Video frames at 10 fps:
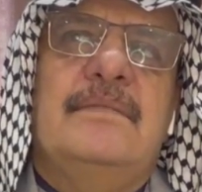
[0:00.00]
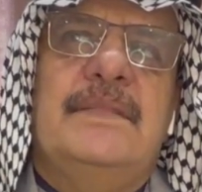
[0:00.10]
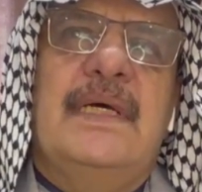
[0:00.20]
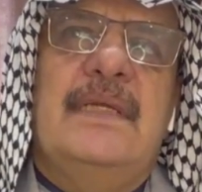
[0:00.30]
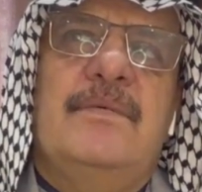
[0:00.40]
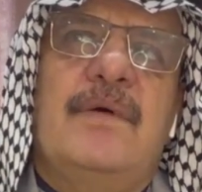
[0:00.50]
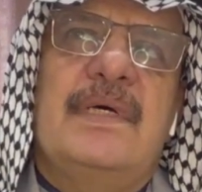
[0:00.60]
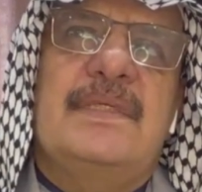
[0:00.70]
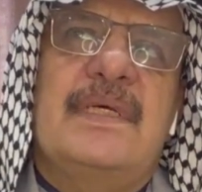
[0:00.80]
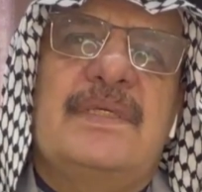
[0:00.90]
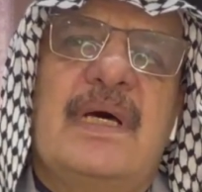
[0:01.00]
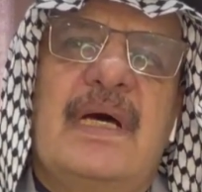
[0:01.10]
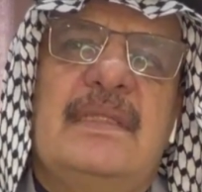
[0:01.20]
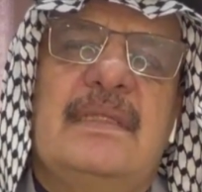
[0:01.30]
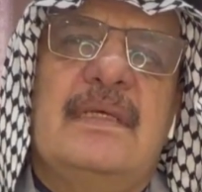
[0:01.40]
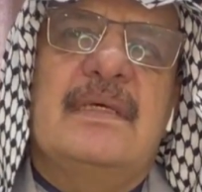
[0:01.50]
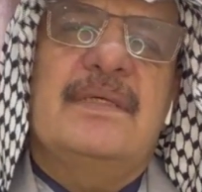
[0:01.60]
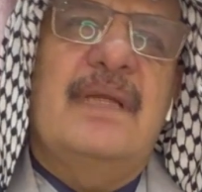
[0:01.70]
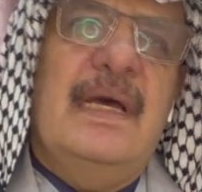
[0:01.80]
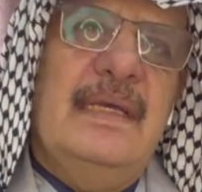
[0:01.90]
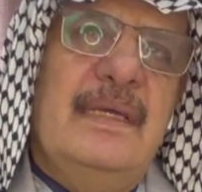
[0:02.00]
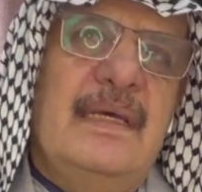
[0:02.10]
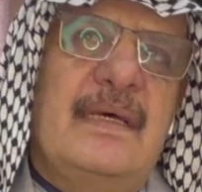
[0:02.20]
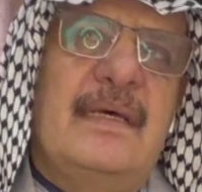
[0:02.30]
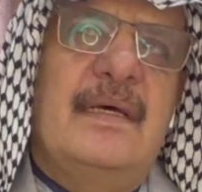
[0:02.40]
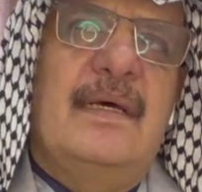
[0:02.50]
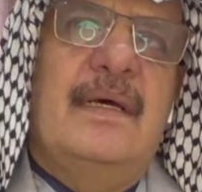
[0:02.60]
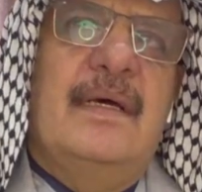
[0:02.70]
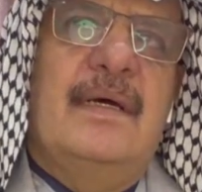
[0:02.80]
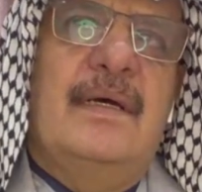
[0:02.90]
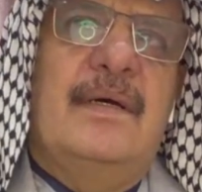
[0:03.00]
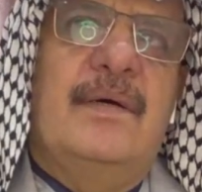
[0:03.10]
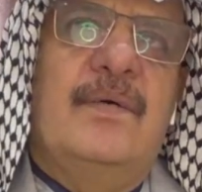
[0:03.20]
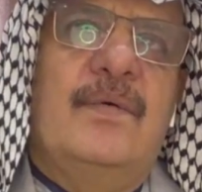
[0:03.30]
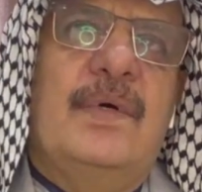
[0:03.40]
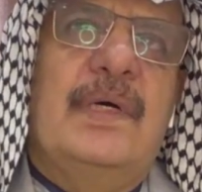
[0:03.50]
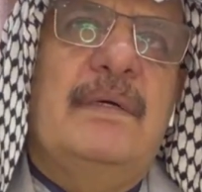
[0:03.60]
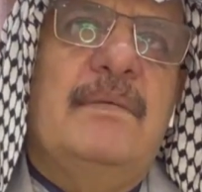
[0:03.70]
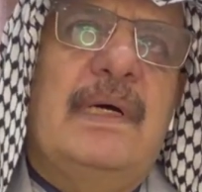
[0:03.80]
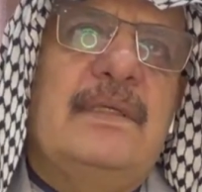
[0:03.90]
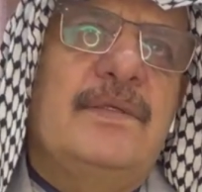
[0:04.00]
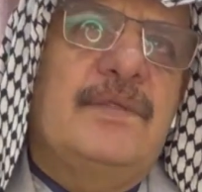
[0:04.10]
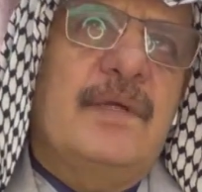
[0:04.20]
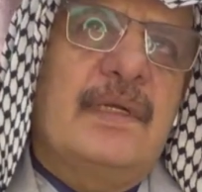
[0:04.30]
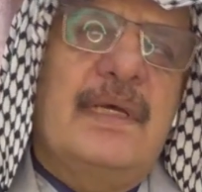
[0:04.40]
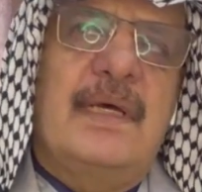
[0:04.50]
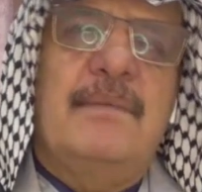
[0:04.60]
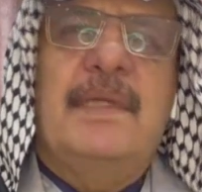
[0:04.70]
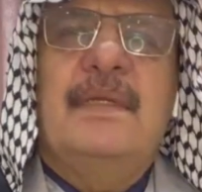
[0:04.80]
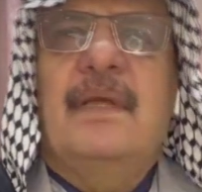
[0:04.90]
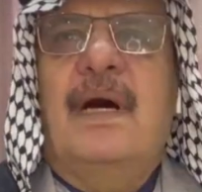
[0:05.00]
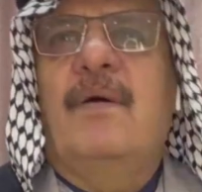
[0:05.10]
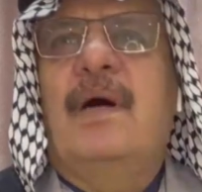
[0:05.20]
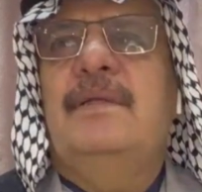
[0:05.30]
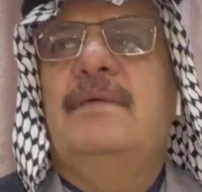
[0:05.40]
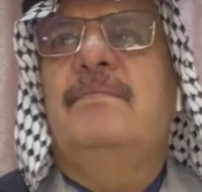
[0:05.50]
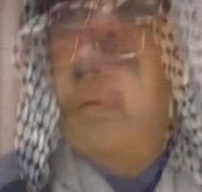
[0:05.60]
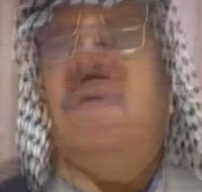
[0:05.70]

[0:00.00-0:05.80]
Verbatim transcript: يعني مؤسسات صناعيه وما تتركه من عوادم